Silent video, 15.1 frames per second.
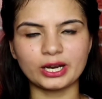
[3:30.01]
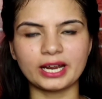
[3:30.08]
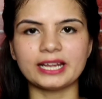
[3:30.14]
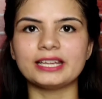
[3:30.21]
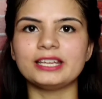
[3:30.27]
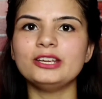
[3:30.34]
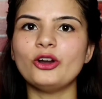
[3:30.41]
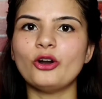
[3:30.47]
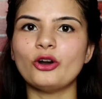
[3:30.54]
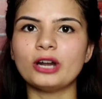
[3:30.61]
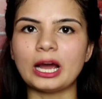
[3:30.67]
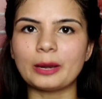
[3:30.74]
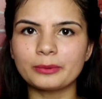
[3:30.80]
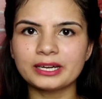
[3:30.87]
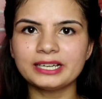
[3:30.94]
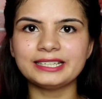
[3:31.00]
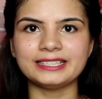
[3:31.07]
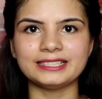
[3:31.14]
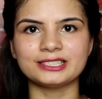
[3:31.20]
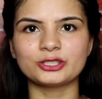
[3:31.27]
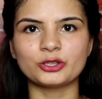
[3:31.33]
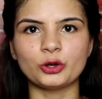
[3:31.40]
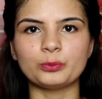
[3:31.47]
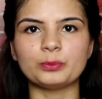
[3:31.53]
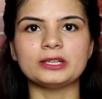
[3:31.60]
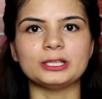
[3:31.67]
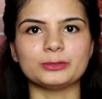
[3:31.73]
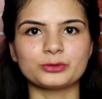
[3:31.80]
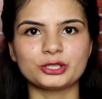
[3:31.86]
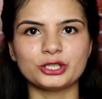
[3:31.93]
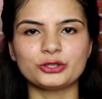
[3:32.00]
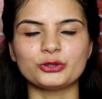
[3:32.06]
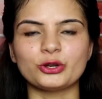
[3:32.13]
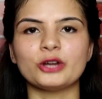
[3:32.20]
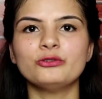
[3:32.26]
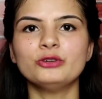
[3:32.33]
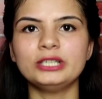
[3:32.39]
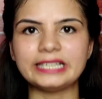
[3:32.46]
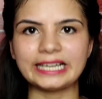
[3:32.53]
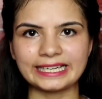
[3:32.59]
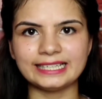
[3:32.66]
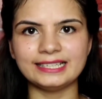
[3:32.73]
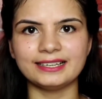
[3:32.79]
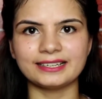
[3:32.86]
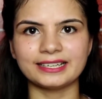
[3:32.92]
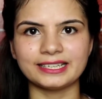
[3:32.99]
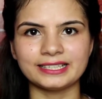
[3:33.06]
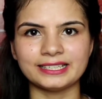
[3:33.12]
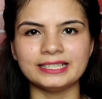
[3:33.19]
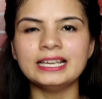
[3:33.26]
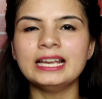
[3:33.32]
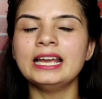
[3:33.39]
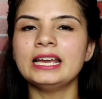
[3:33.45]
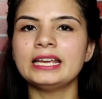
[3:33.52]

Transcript: जाएगी और आपके टीथ्स के ऊपर लिपस्टिक जो है वो नहीं लगेगी